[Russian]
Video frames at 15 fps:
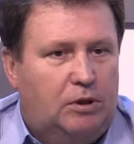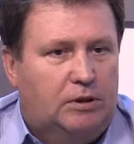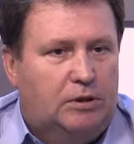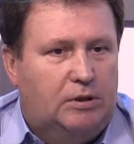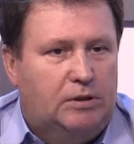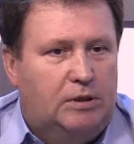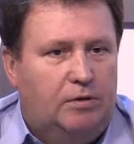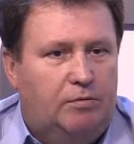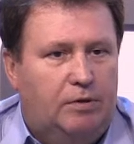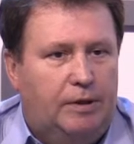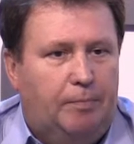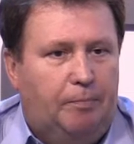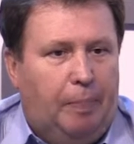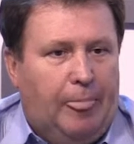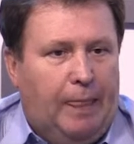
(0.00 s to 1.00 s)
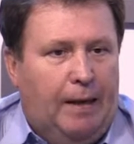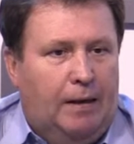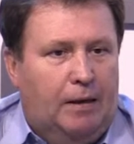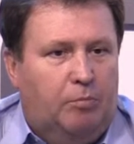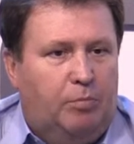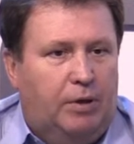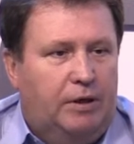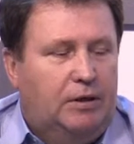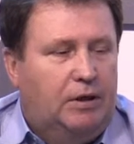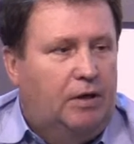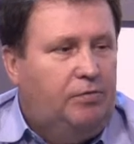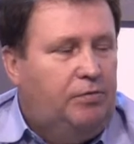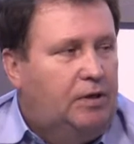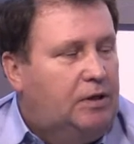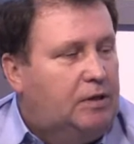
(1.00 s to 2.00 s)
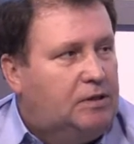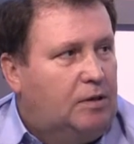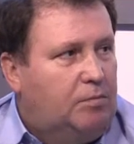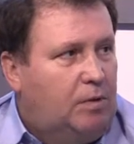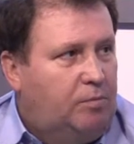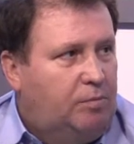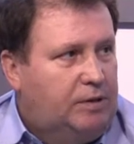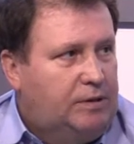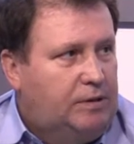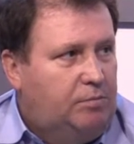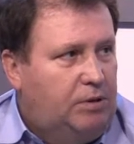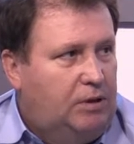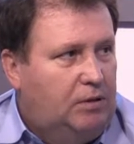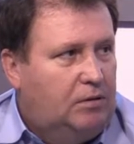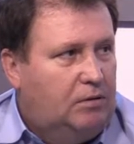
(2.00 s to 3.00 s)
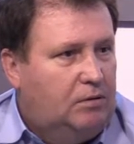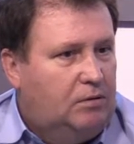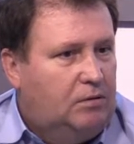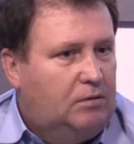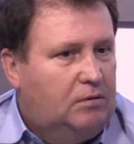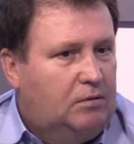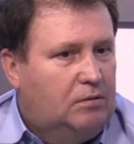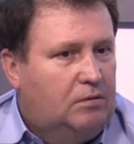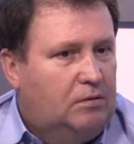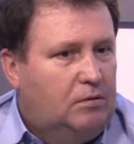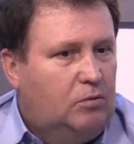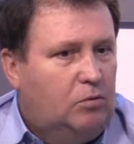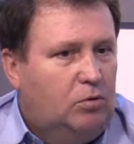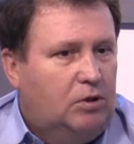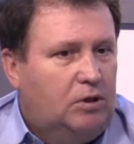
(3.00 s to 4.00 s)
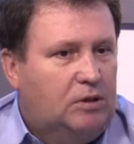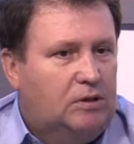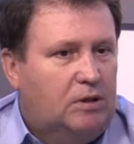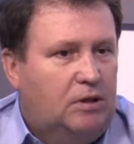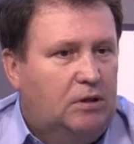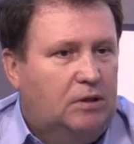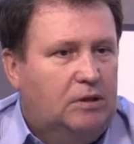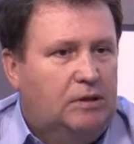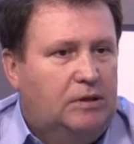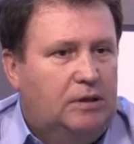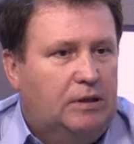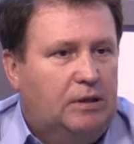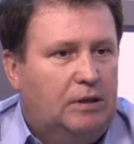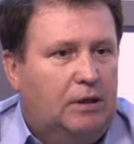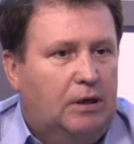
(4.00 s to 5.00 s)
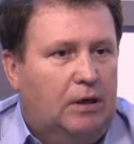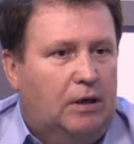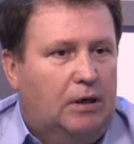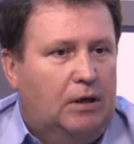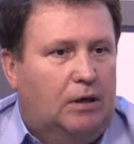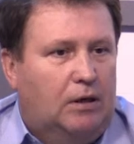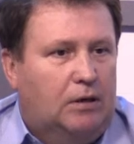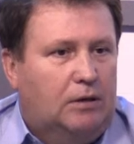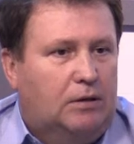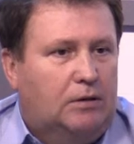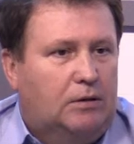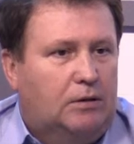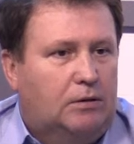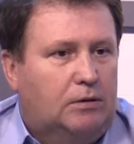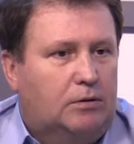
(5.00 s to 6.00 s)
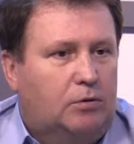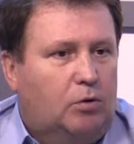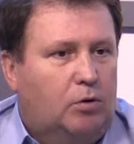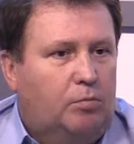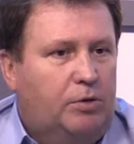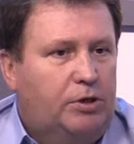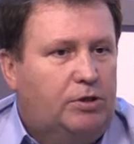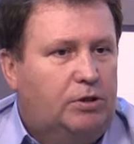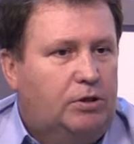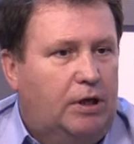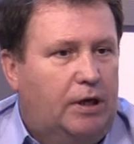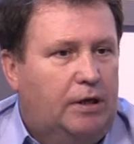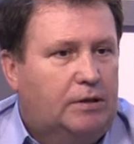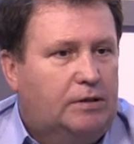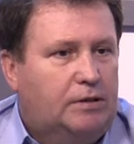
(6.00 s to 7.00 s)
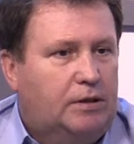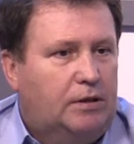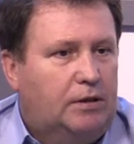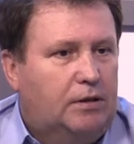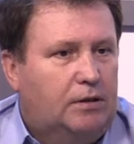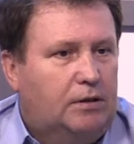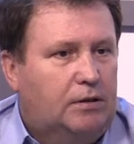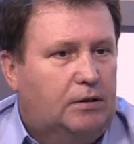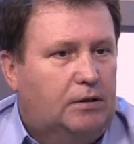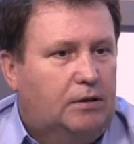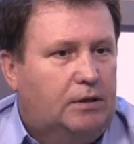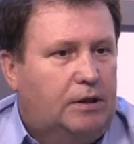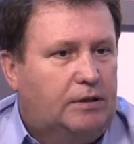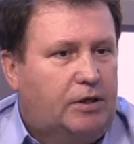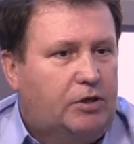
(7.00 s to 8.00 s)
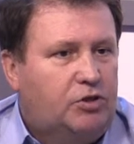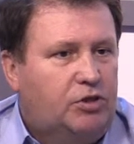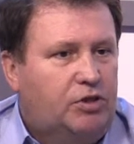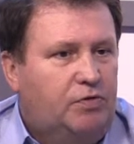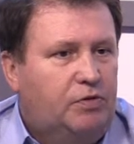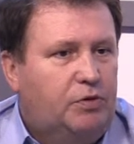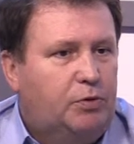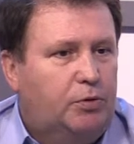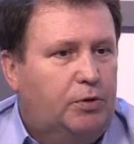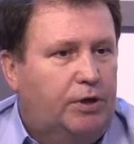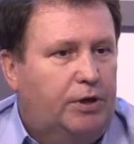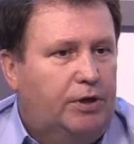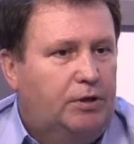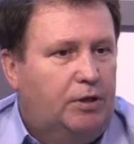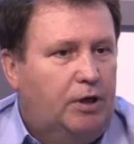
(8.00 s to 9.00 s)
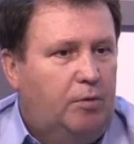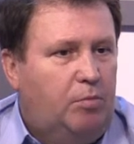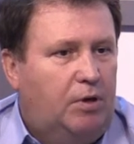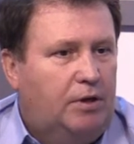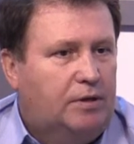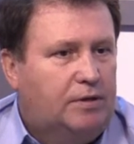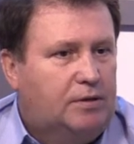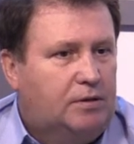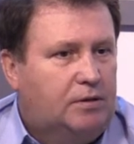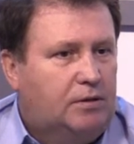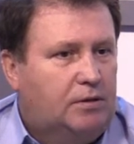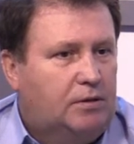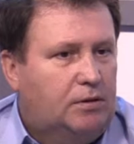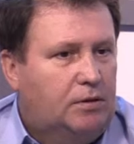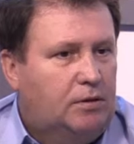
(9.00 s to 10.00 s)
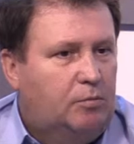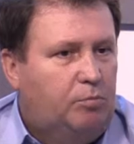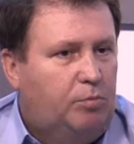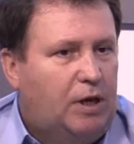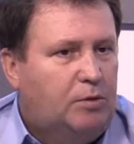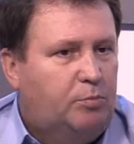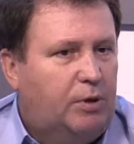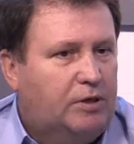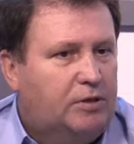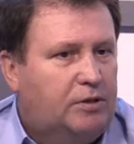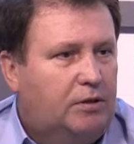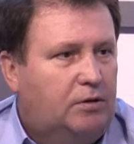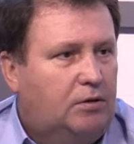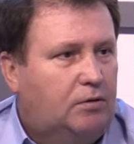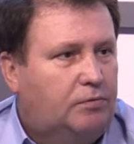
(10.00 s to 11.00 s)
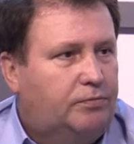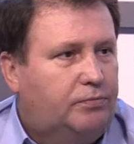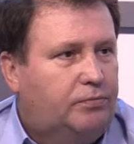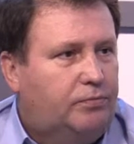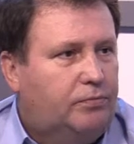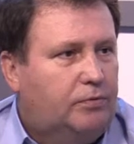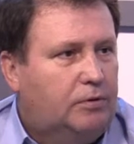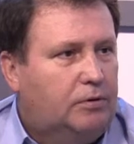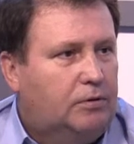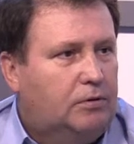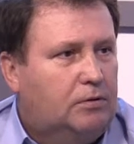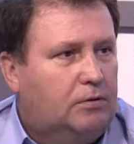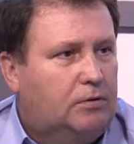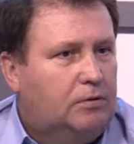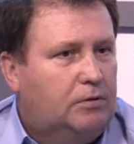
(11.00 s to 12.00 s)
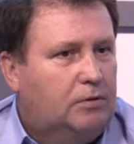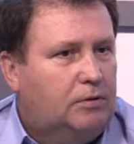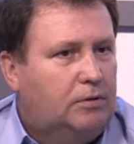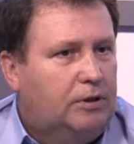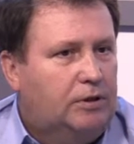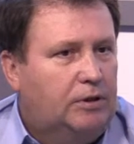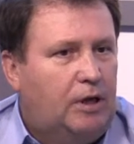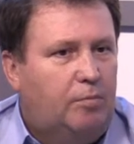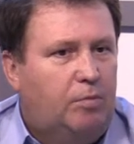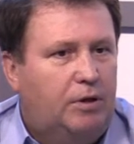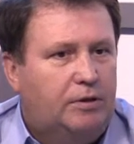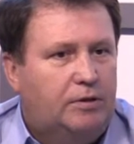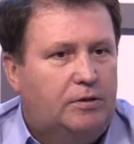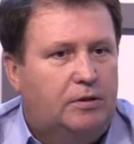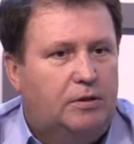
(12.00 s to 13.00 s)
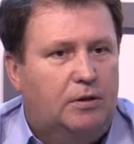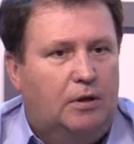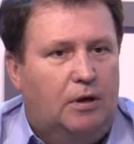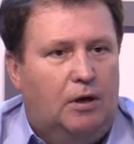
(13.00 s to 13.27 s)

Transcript: отраслевые. Угу. Полиграфия сама по себе э, отрасль, где э, нормой считается достаточно невысокая рентабельность 5% рентабельности